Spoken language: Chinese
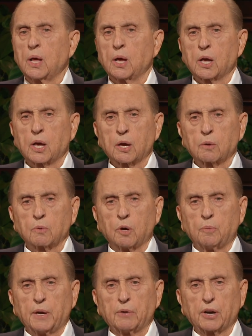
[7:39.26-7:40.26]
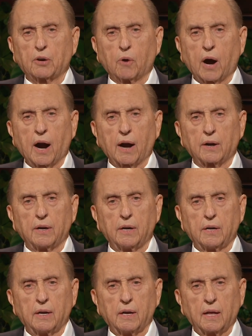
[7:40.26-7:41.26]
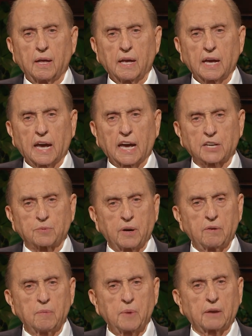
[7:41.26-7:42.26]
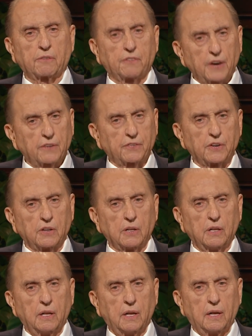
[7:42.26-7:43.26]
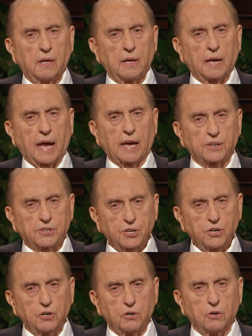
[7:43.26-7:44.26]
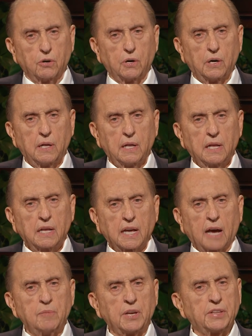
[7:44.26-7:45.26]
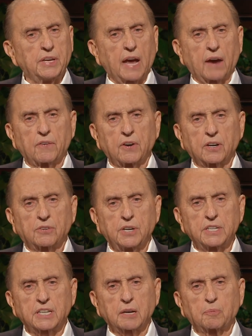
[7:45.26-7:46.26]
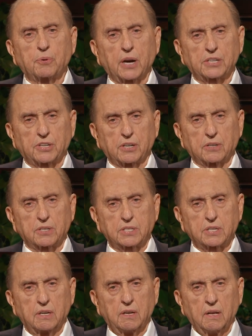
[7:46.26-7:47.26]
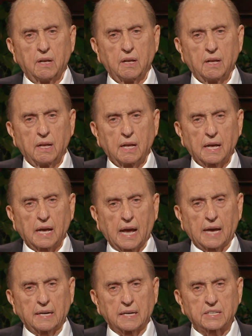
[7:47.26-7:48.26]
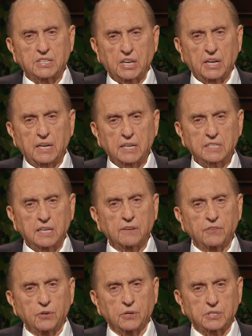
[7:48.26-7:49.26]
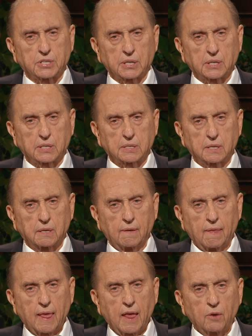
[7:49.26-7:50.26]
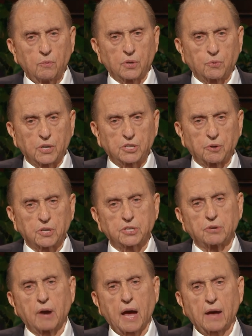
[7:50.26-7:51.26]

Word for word: 我们要有极大的勇气，才能保持忠诚信实。对抗周遭日益增加的压力和看不见的影响力，